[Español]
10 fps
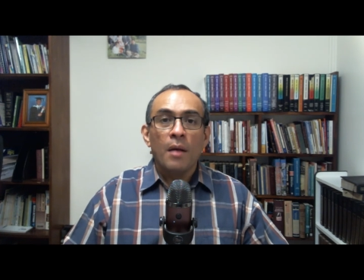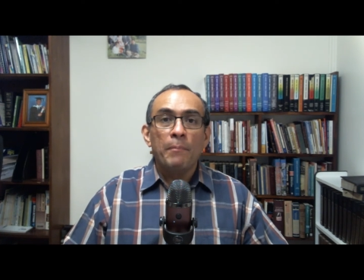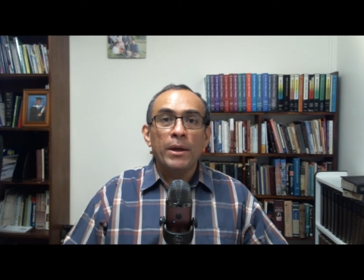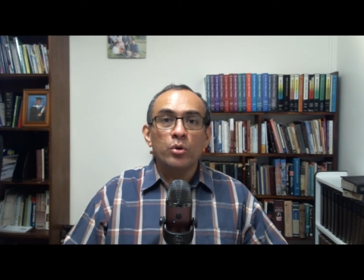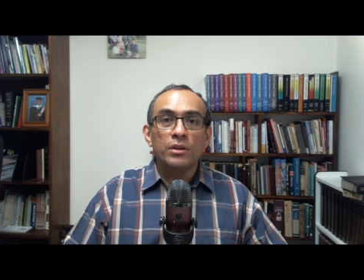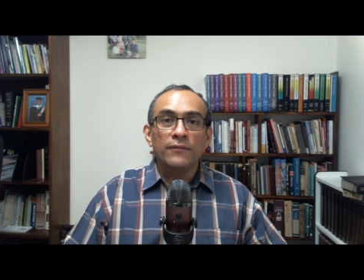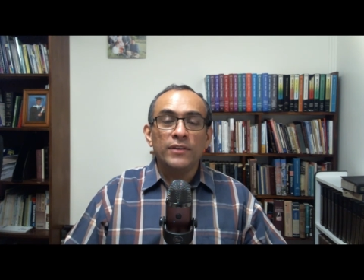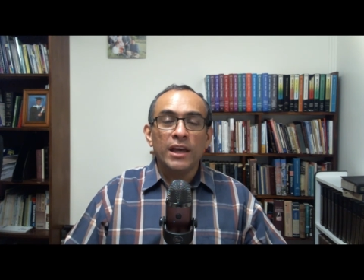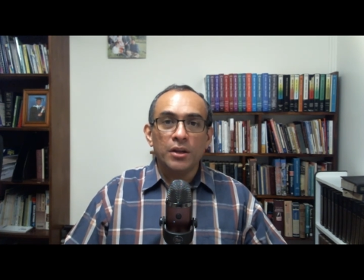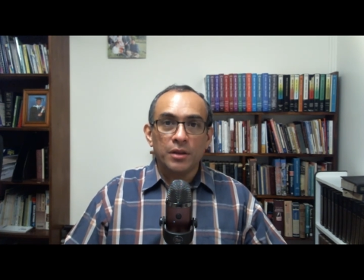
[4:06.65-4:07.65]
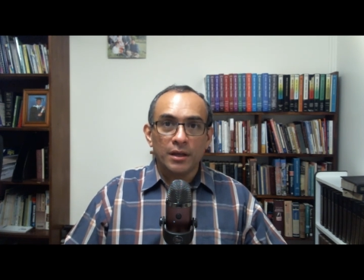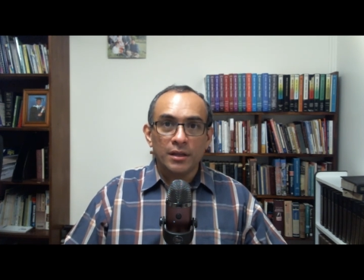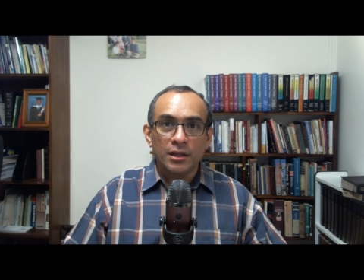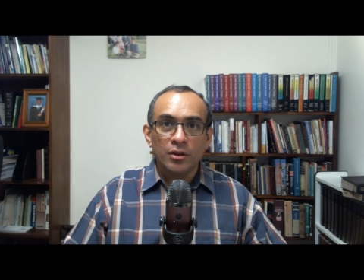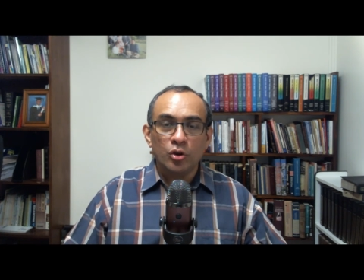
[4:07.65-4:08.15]
Pero si vienes a
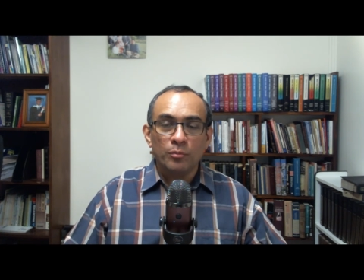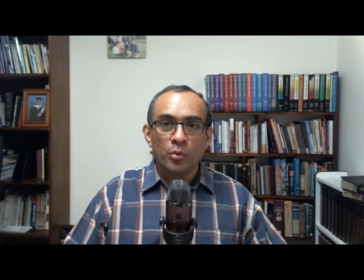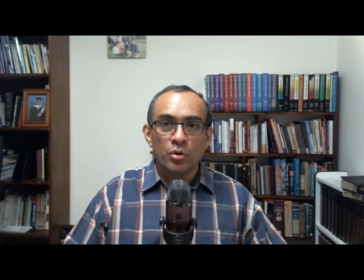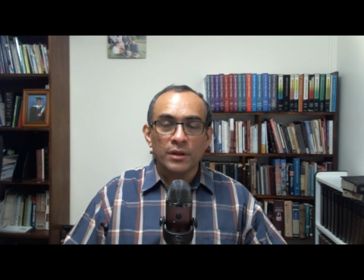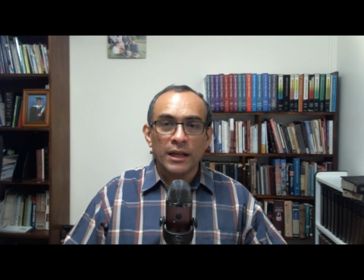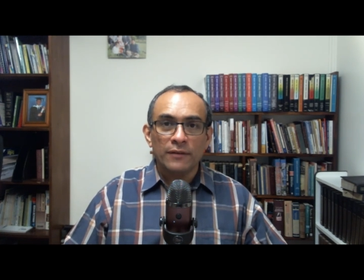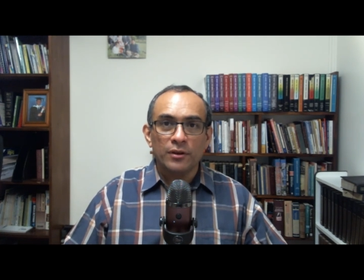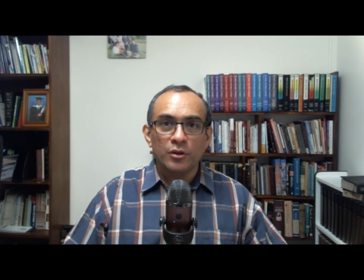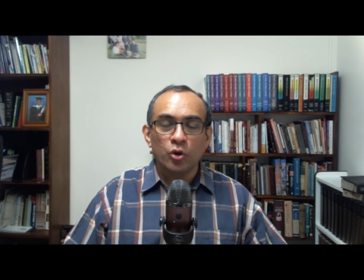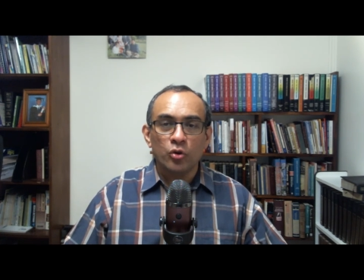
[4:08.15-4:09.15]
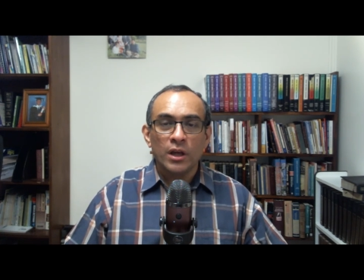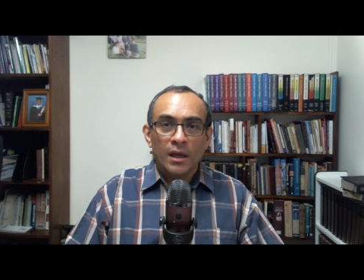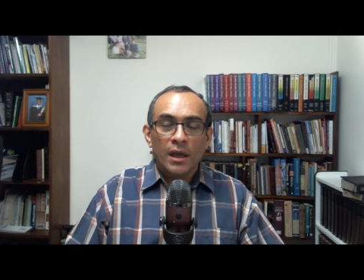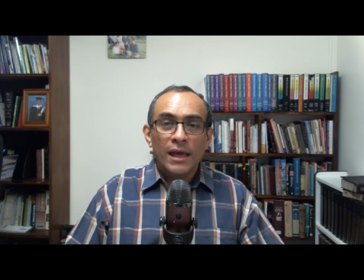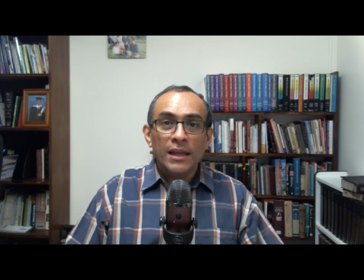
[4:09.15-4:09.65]
Cristo por salvación,
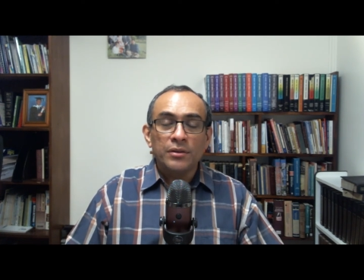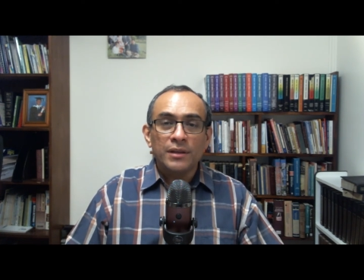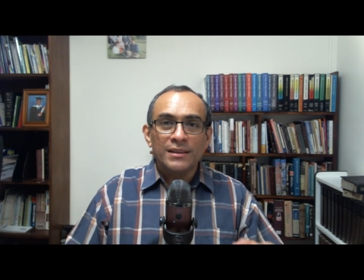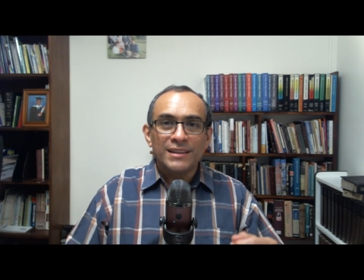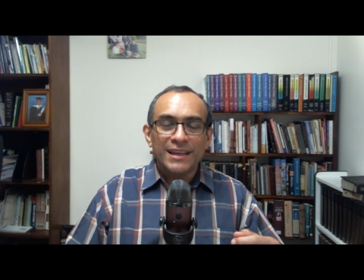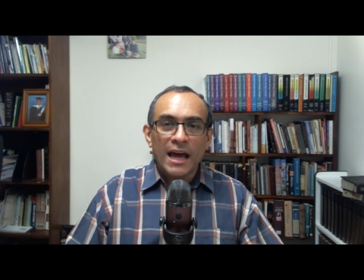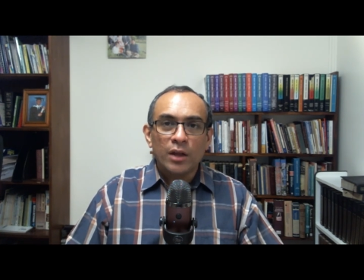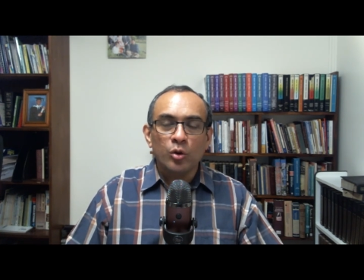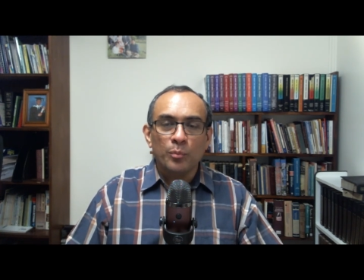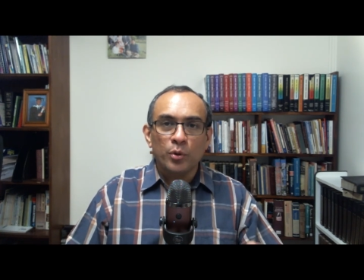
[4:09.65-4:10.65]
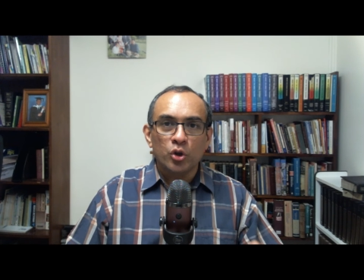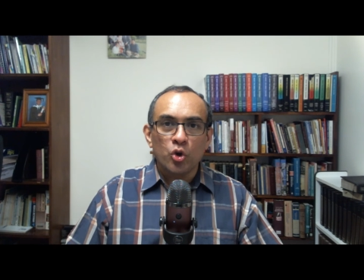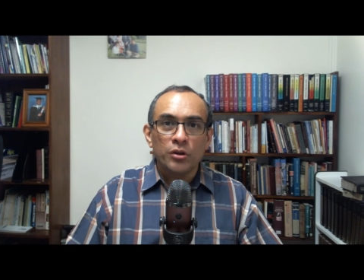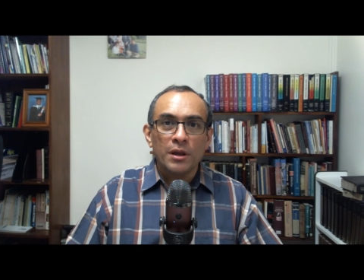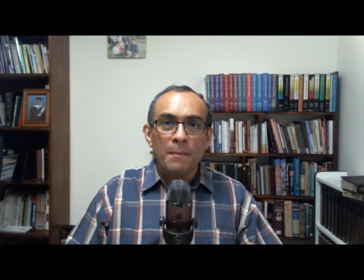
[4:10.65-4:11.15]
Él extenderá su
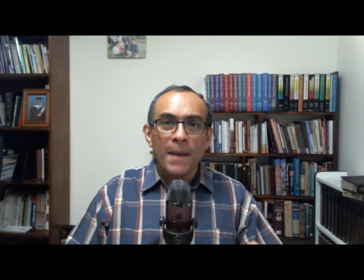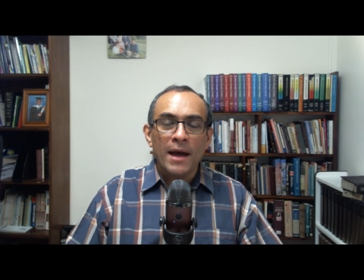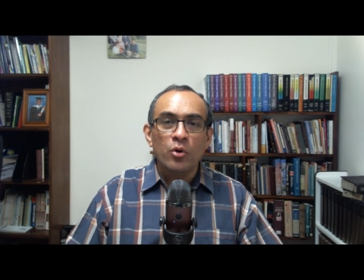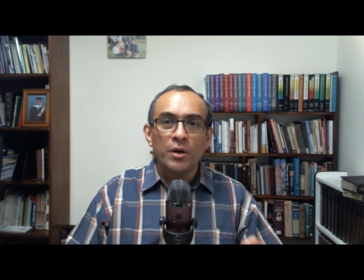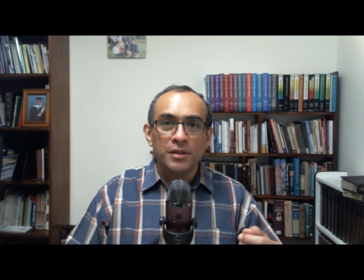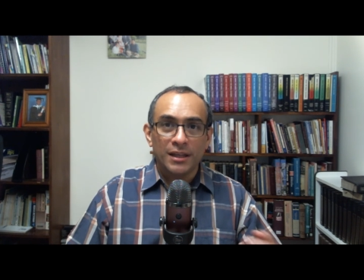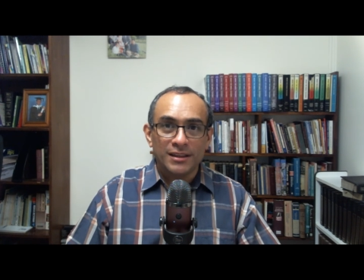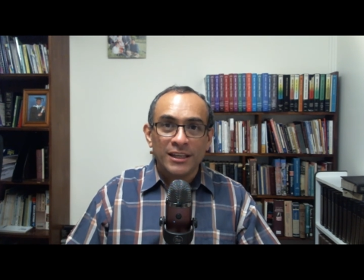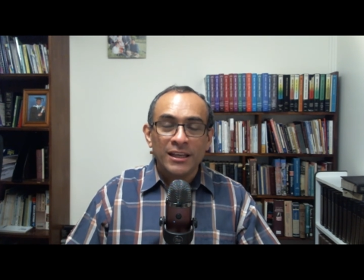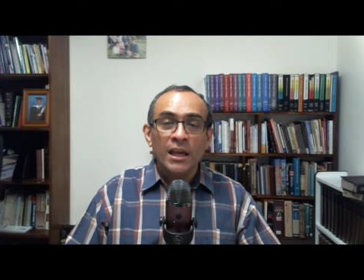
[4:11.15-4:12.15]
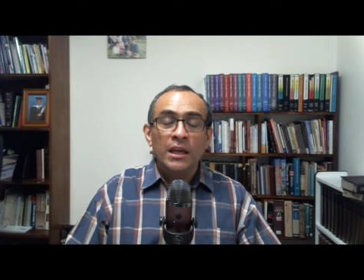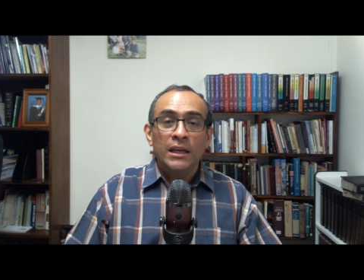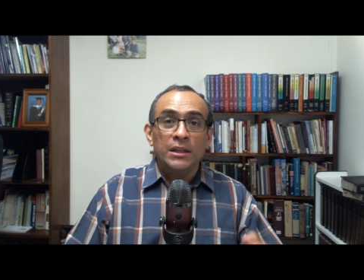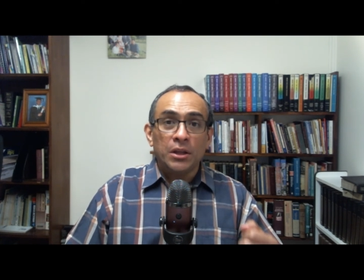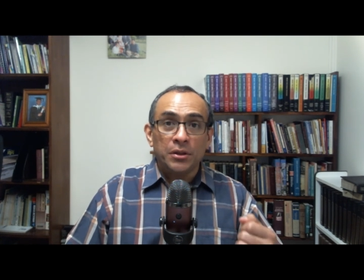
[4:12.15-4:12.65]
poderosa mano hacia ti
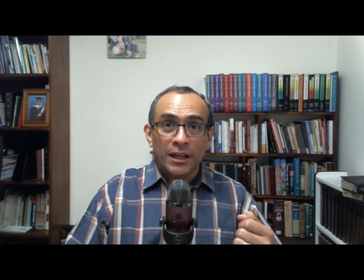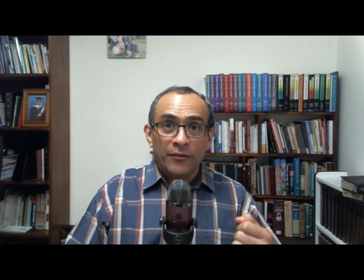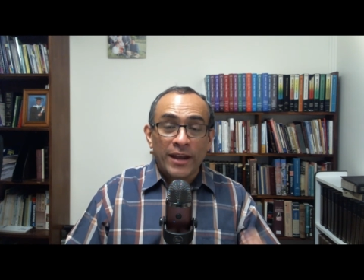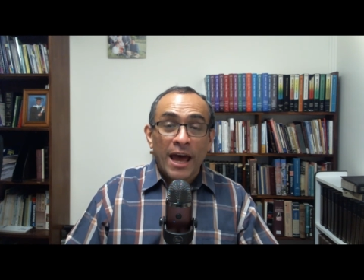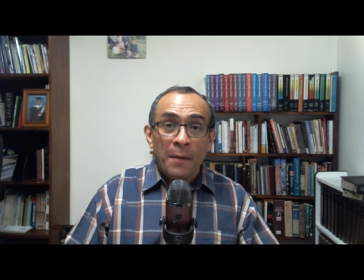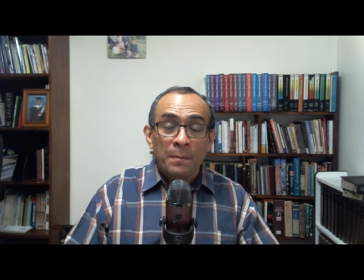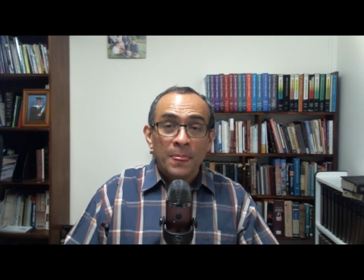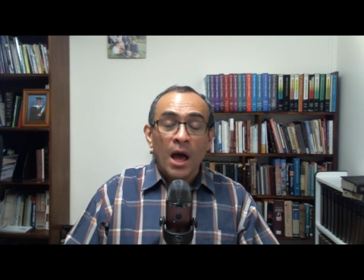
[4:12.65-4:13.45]
y te salvará,